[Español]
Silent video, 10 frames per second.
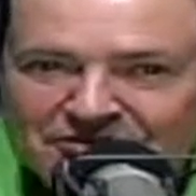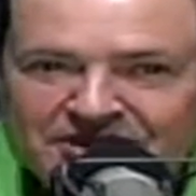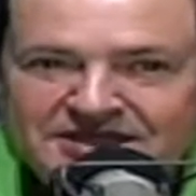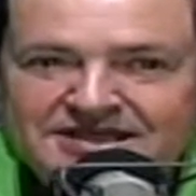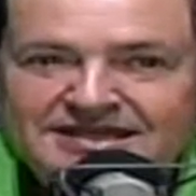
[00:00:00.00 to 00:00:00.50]

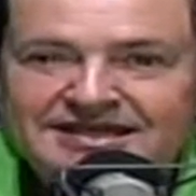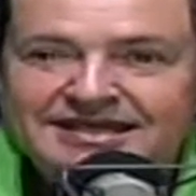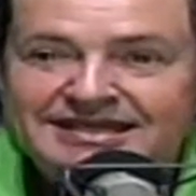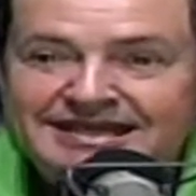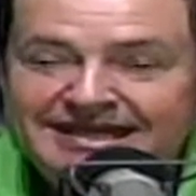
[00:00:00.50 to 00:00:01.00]
Luis,
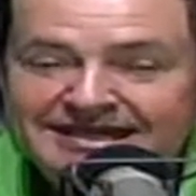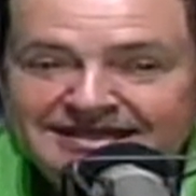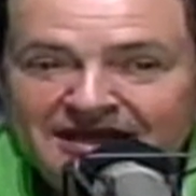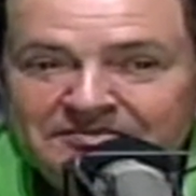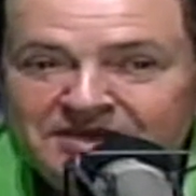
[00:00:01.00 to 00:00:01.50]
eh,
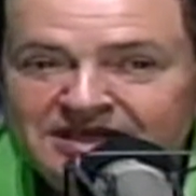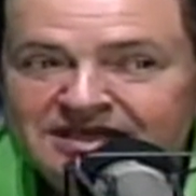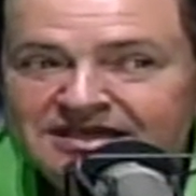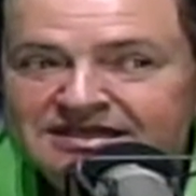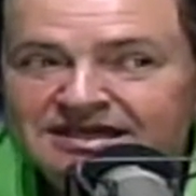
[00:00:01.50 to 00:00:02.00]
quien
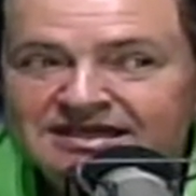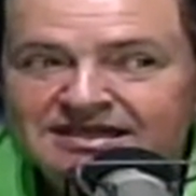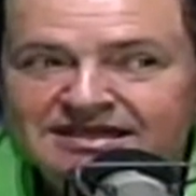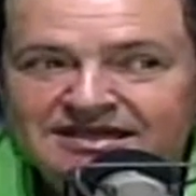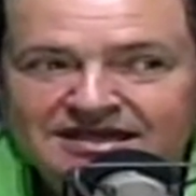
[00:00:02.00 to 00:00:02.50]
también anda
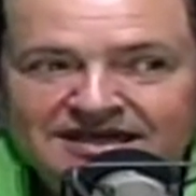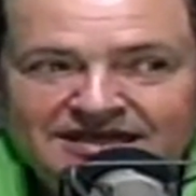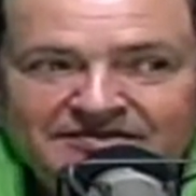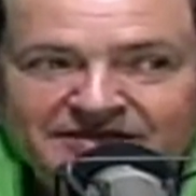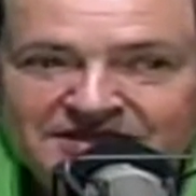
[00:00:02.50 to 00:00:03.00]
de
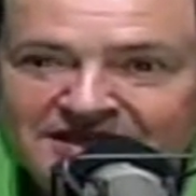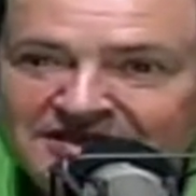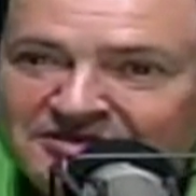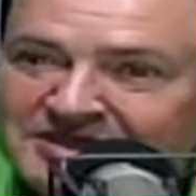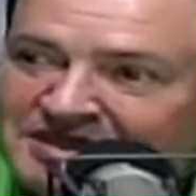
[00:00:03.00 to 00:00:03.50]

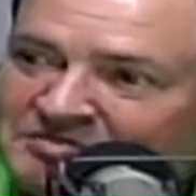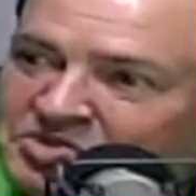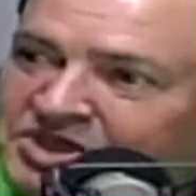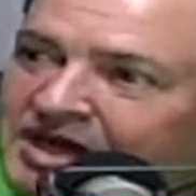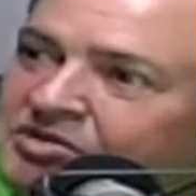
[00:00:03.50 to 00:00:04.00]
aniversario es el
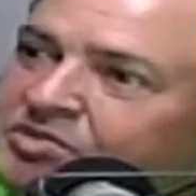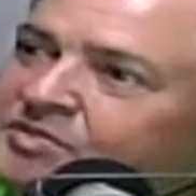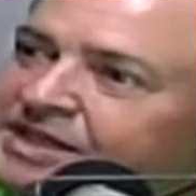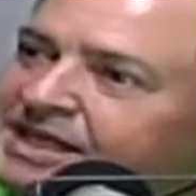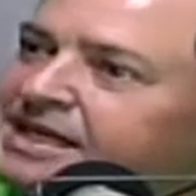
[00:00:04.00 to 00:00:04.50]
Mustang Club
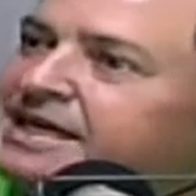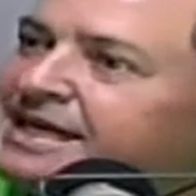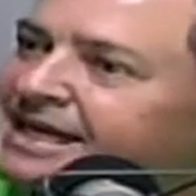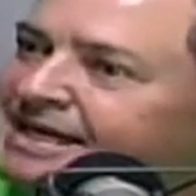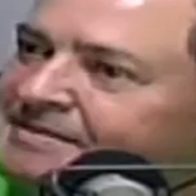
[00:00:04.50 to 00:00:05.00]

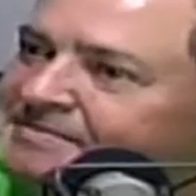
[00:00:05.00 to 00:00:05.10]
Guadalajara.